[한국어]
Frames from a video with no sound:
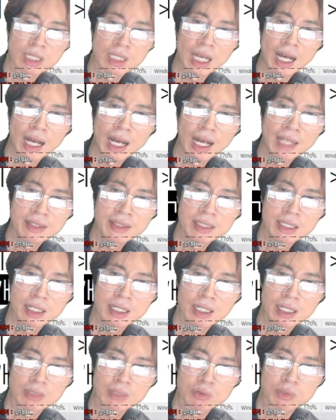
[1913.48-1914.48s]
한
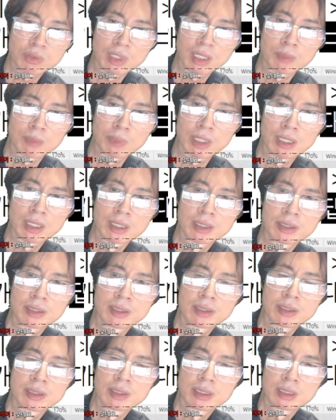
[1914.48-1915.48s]
개라도 대봐.
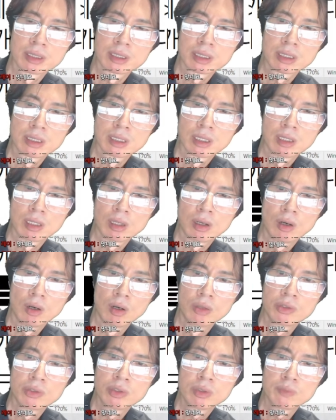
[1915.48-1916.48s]

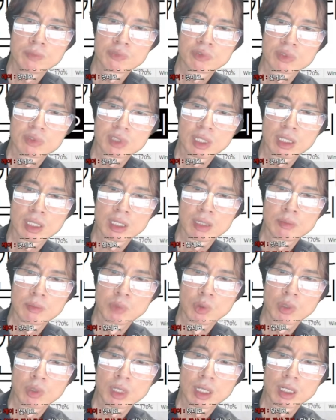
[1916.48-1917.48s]
어느 분야에
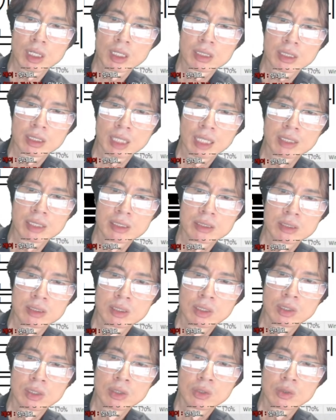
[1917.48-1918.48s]
뭐가 나는
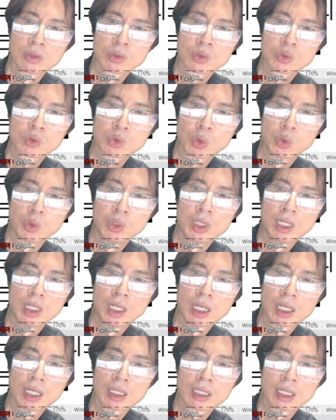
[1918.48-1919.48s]

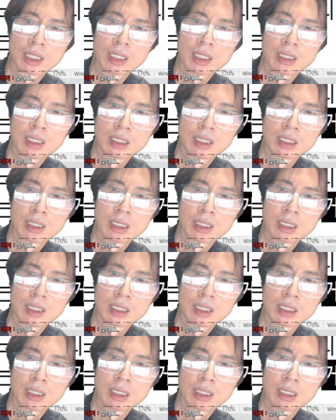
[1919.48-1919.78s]
졸라게